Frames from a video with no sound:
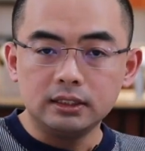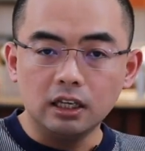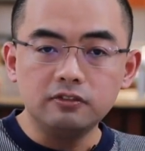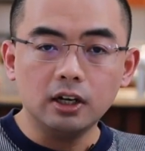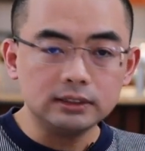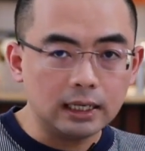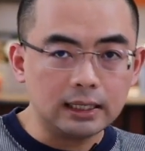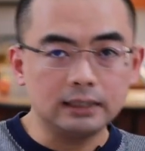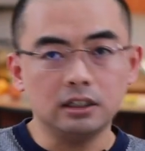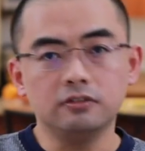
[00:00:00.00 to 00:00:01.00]
检方加
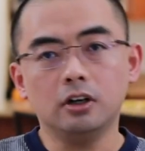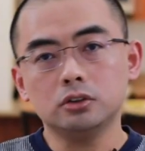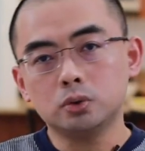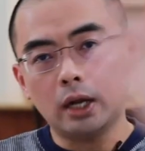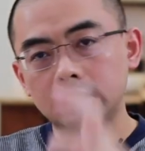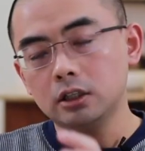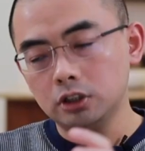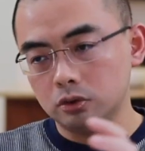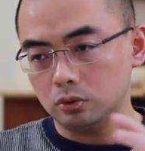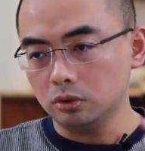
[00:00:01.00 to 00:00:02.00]
大检方出来一个
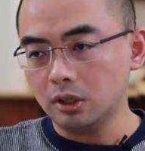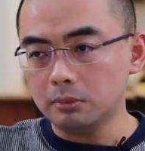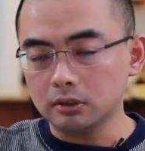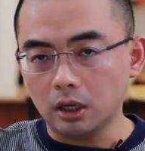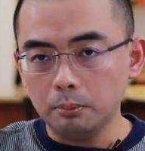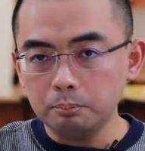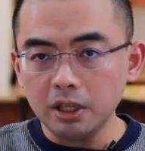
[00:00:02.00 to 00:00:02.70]
证据，那么呢，